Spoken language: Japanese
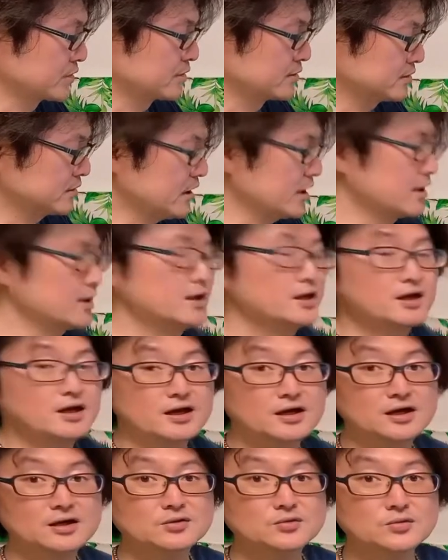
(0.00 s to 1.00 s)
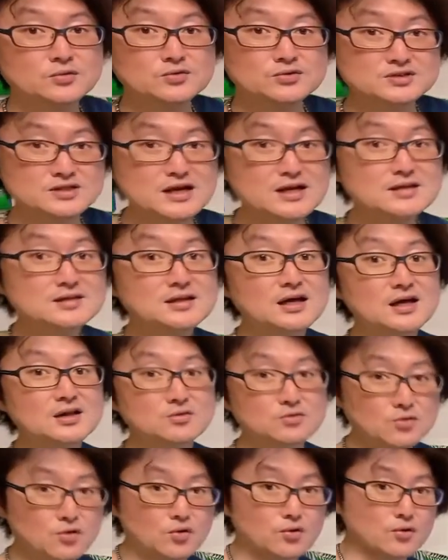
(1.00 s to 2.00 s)
で、えっ、と、3段
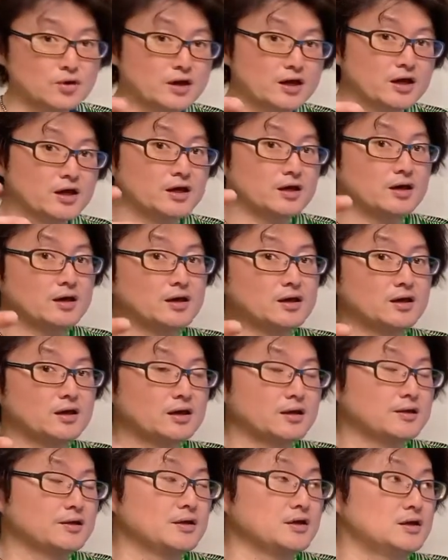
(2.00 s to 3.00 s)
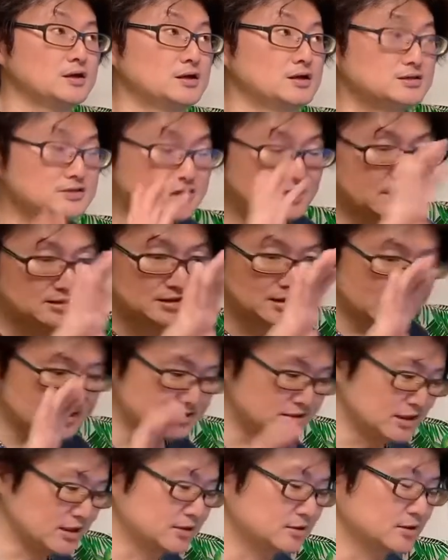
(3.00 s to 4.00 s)
の、えー、3段に
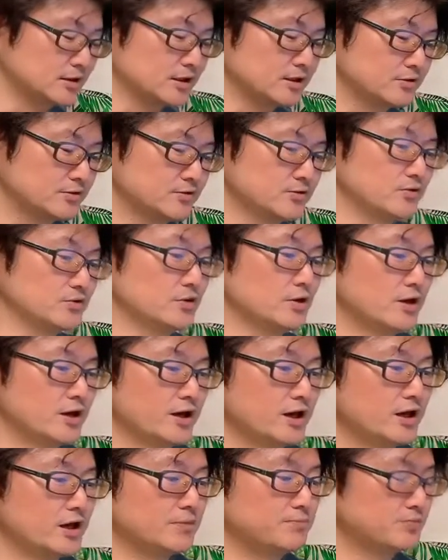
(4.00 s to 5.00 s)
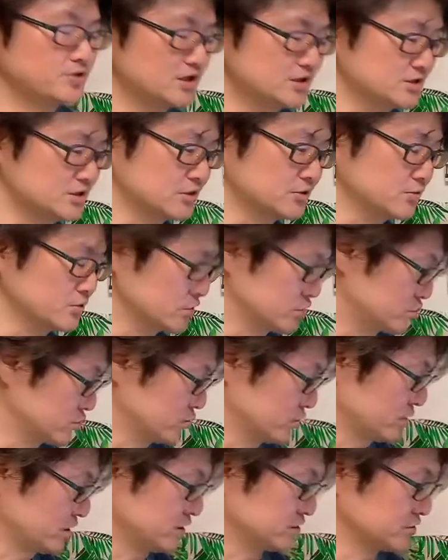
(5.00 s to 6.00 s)
なっている、えー、プラスチックの衣
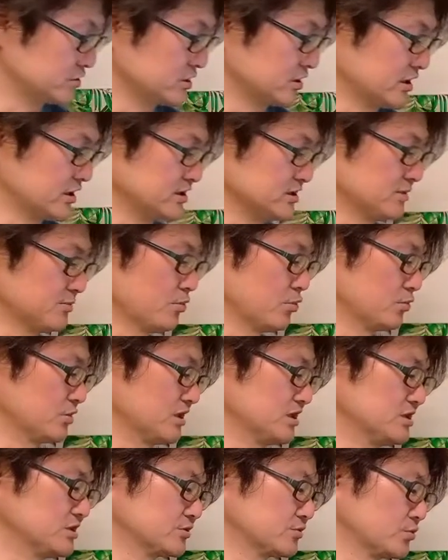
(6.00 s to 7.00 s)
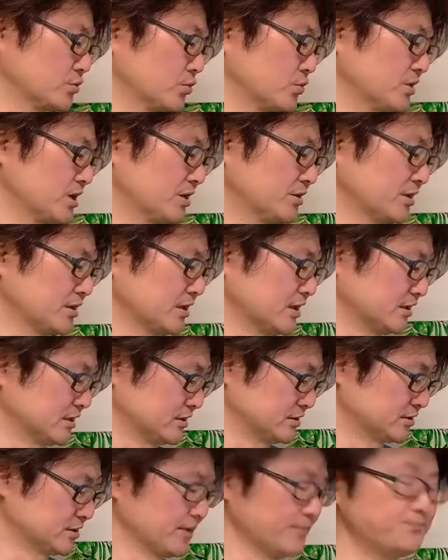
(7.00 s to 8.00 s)
装ケースに関しても同じく400円なんで
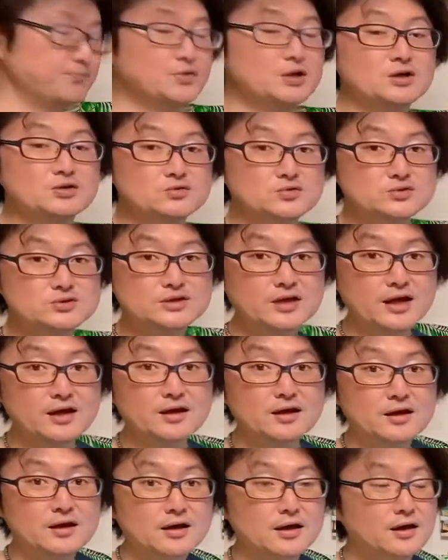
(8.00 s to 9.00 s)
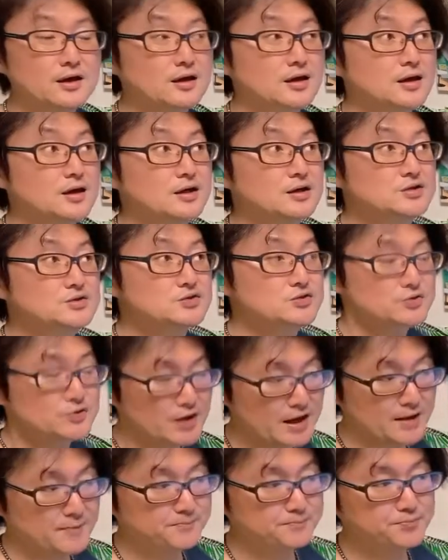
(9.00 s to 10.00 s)
すって。そして、えー、
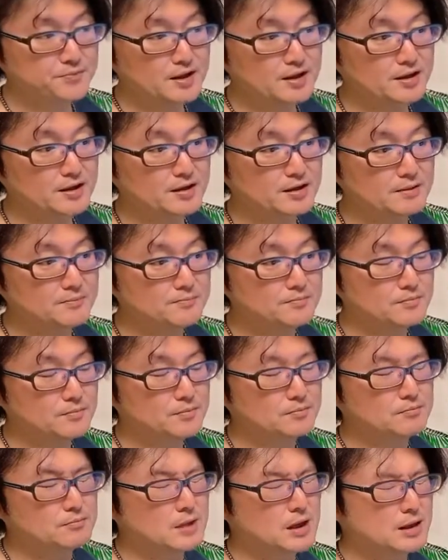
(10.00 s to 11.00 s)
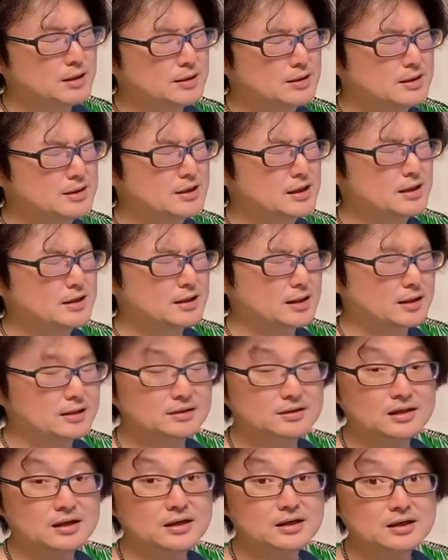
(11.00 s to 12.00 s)
机、えー、まあ IKEA で買っ
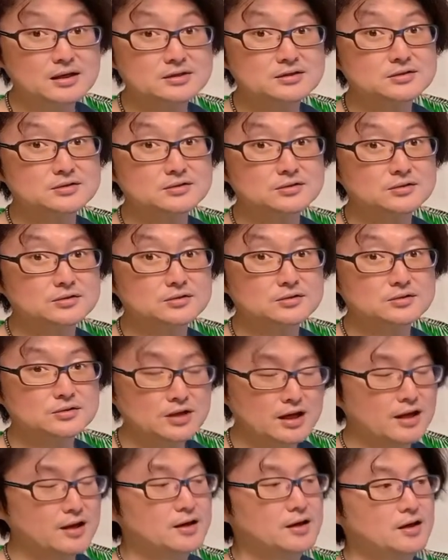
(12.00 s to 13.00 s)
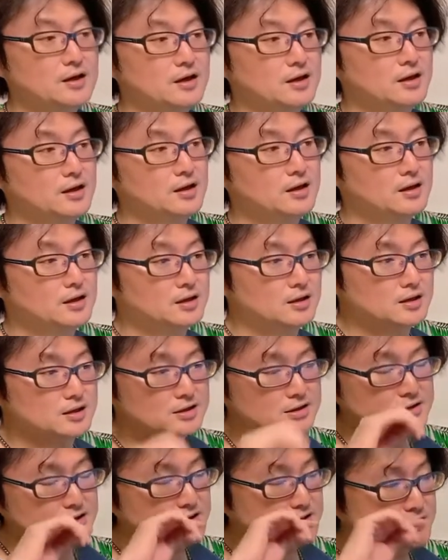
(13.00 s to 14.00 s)
たやつで、えー、
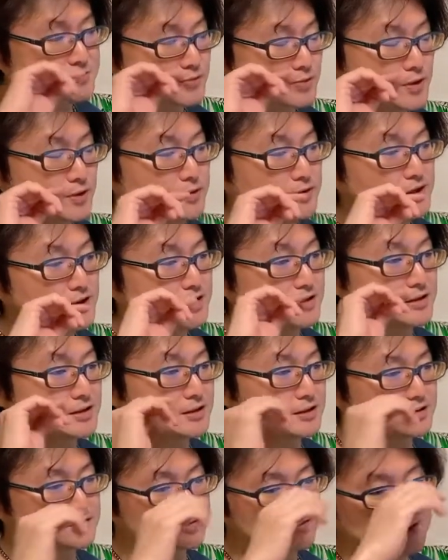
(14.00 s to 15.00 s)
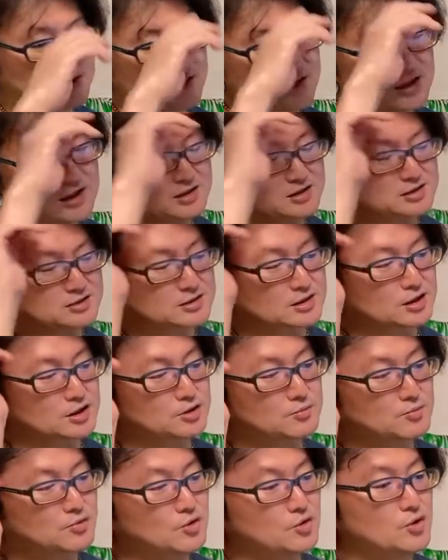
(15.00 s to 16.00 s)
引き出しとかはない机なんですけれ
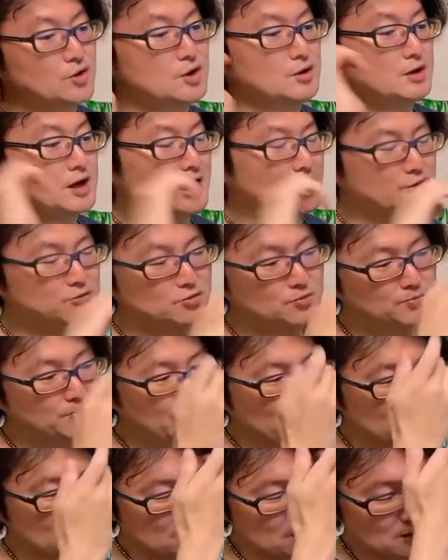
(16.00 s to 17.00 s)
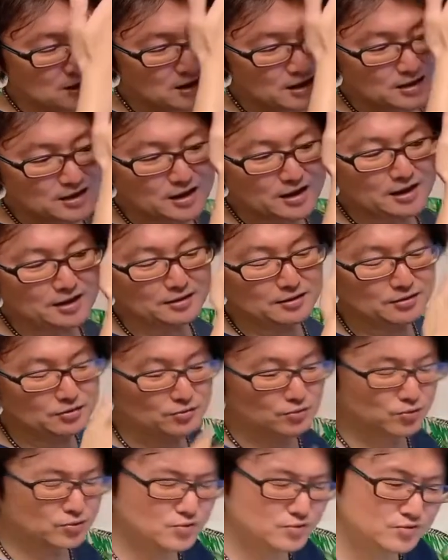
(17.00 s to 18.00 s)
どもあのバラしがね
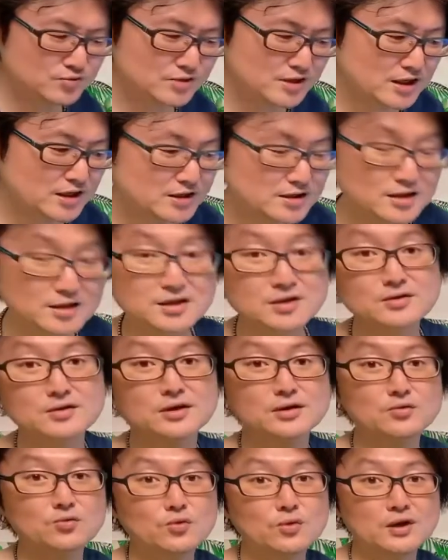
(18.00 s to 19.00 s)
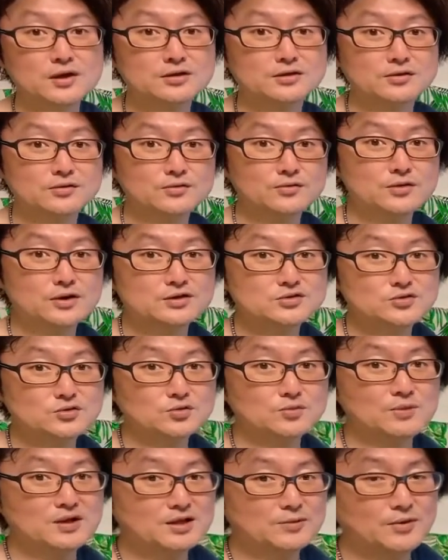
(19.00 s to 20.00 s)
どのくらいできるかどうかっていうのがちょっ
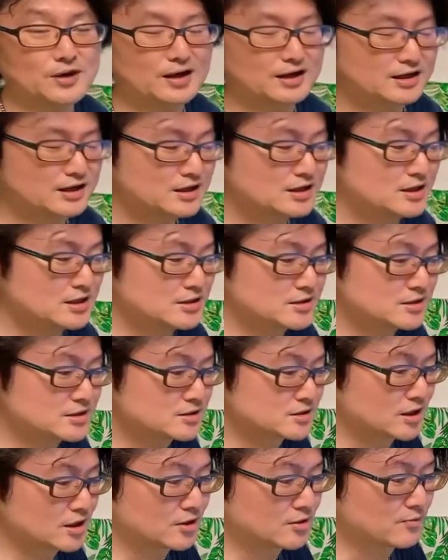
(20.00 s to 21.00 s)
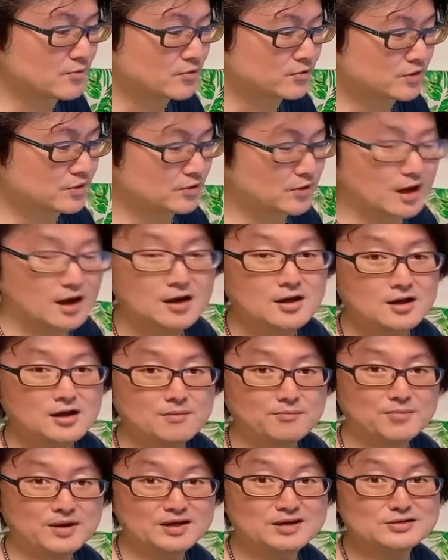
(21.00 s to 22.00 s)
とまだわからないんですけれどもっていうか
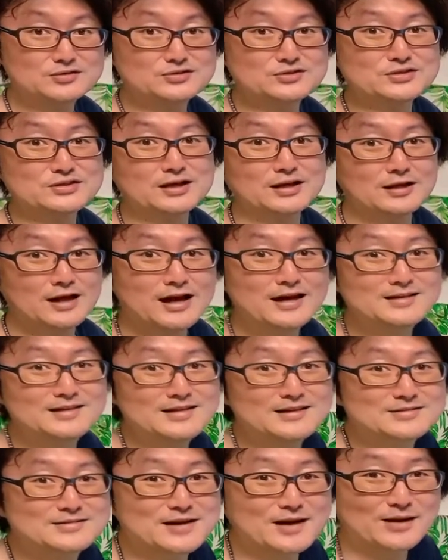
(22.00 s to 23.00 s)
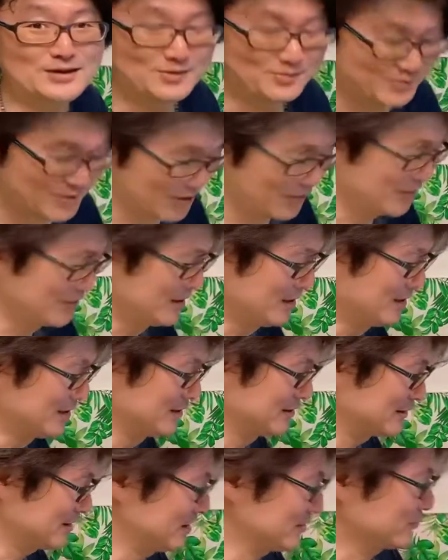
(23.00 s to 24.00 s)
バラすしかないんですけれども
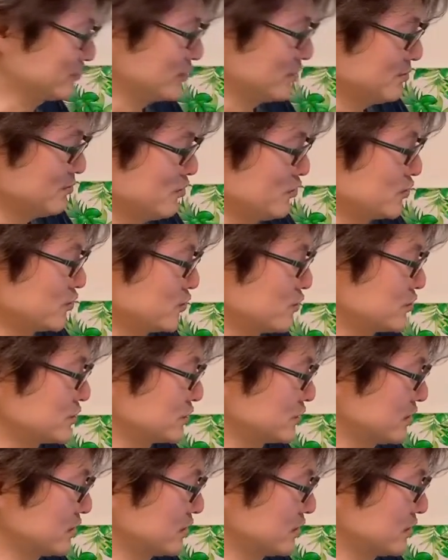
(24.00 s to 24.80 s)
でそれも4、